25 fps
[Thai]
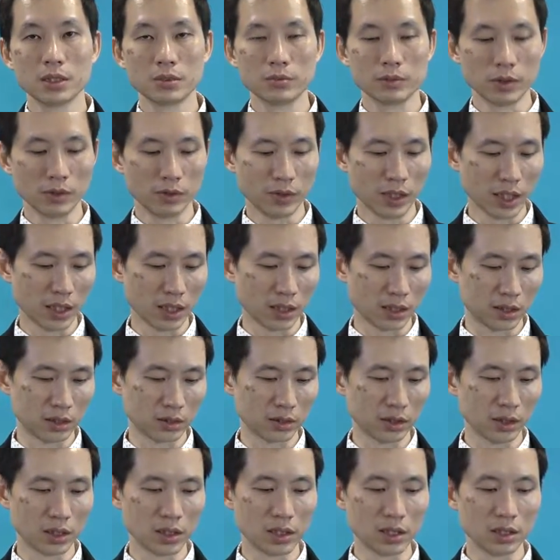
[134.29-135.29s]
เพราะว่า
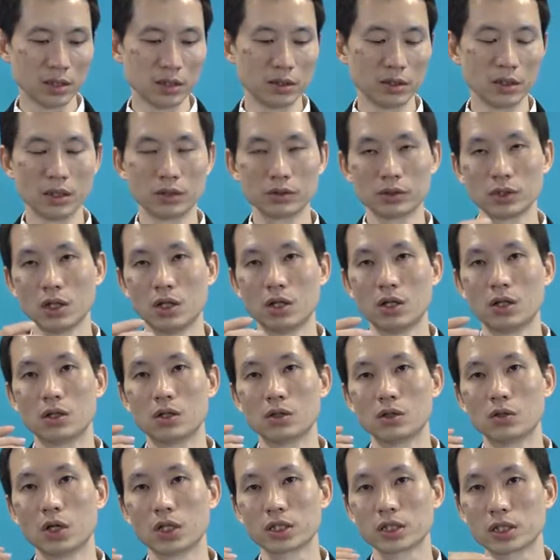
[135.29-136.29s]
ตอนนี้เราต่อ
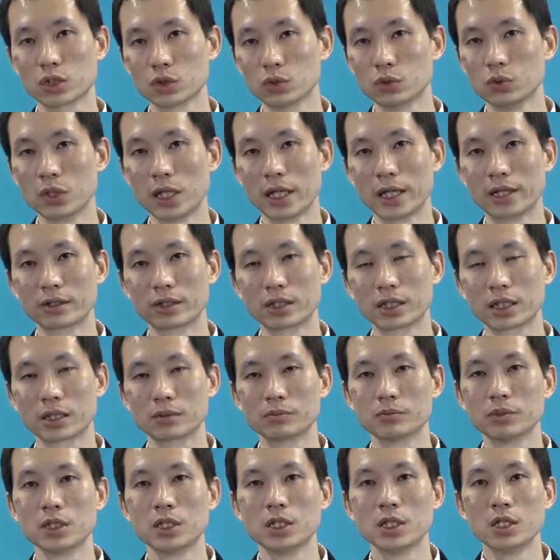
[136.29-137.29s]
hot shoe แล้วนะครับ